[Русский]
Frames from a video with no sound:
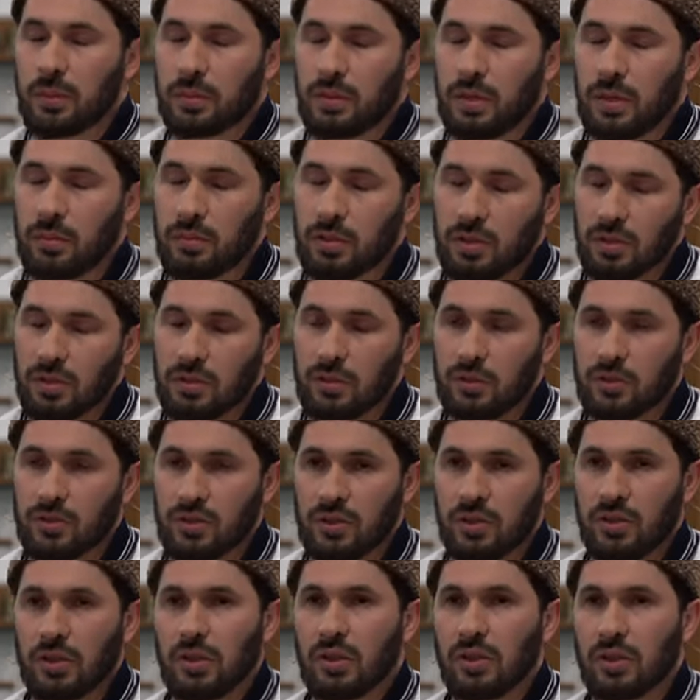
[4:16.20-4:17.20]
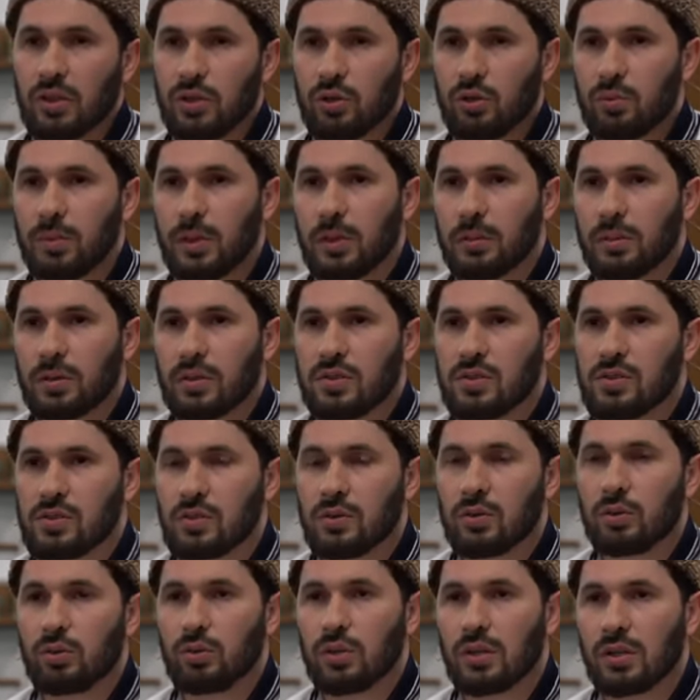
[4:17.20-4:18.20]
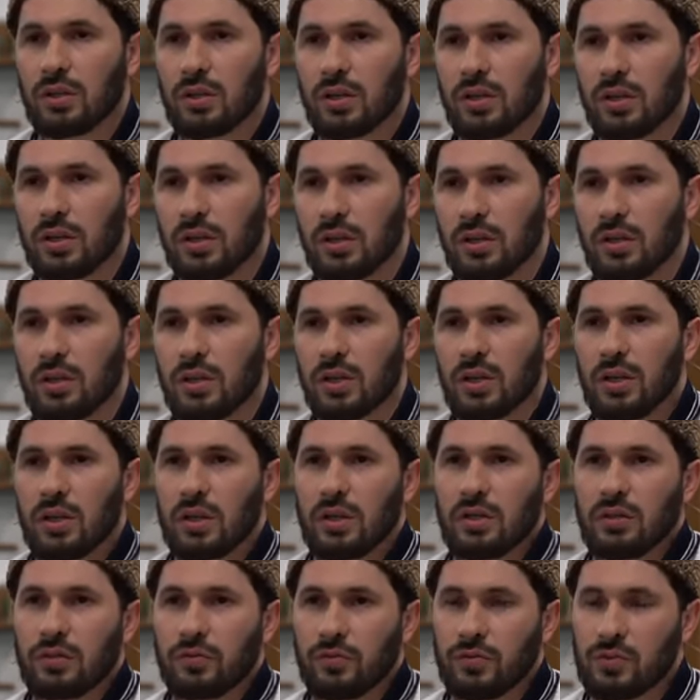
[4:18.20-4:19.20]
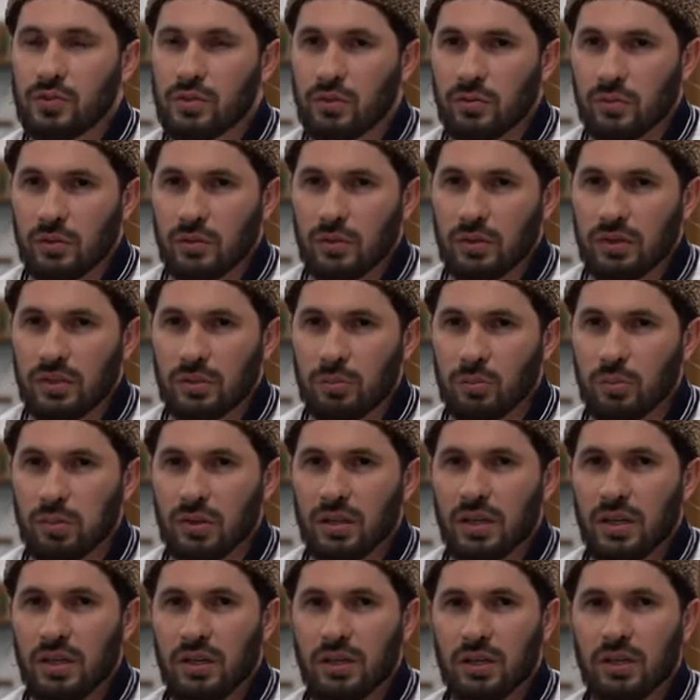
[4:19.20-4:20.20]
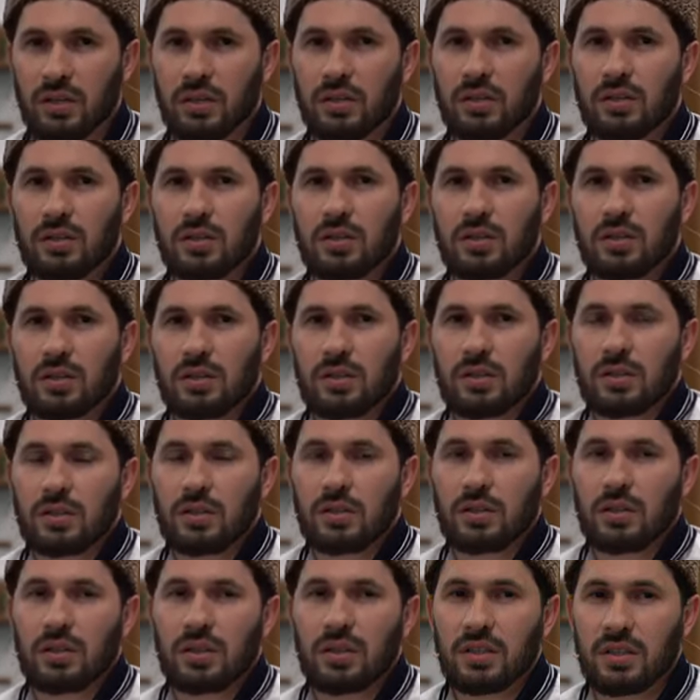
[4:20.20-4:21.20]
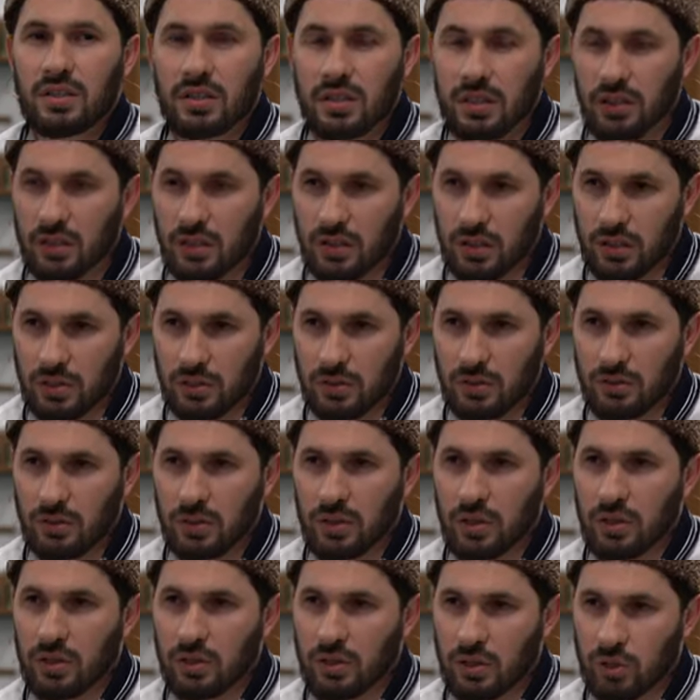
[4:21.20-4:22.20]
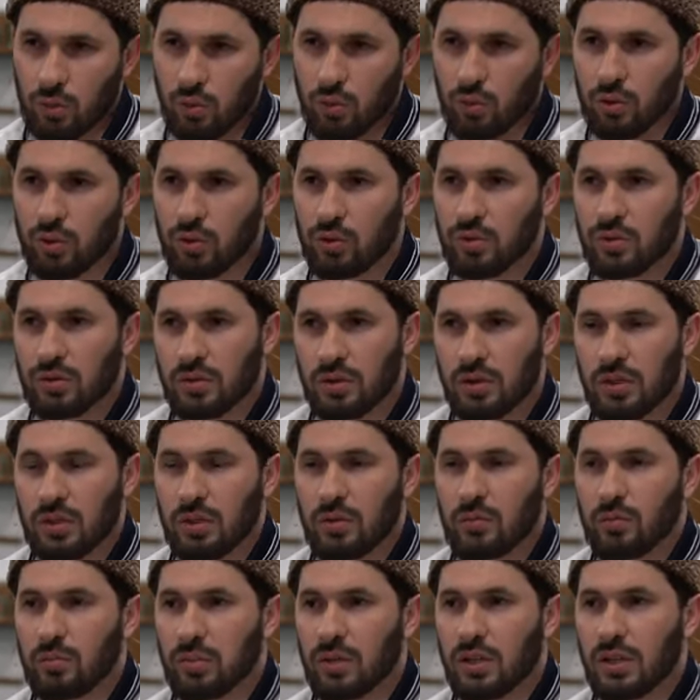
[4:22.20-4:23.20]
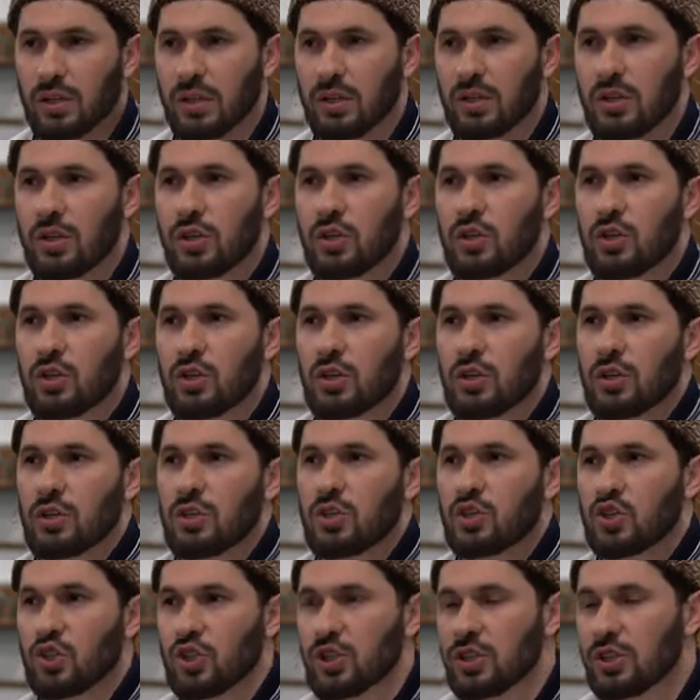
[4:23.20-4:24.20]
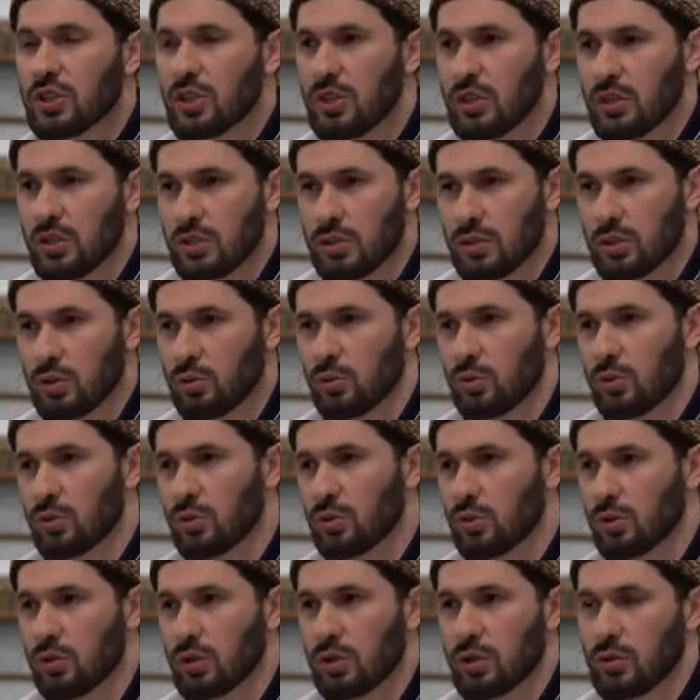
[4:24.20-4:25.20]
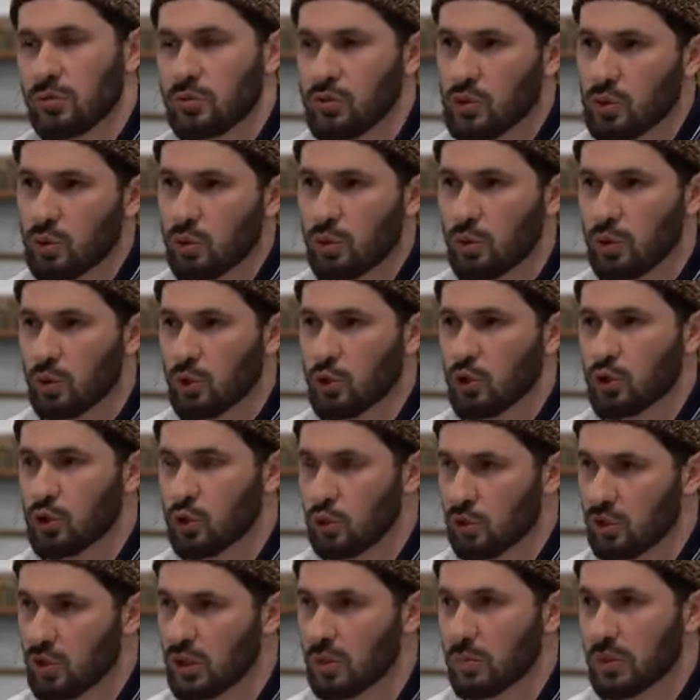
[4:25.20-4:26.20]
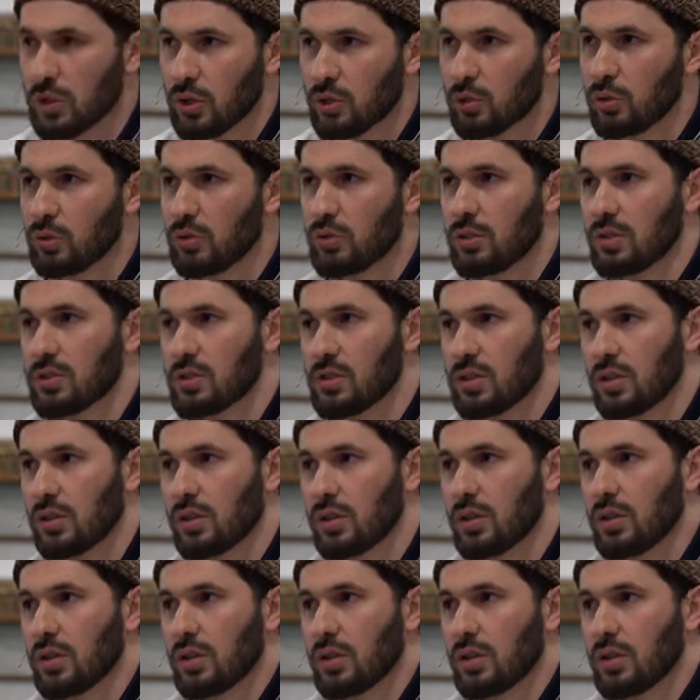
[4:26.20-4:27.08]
обратился к Аллаху, попросил у Аллаха э, благо э, этой, этого города, благо жителей этого города и всего, что там находится.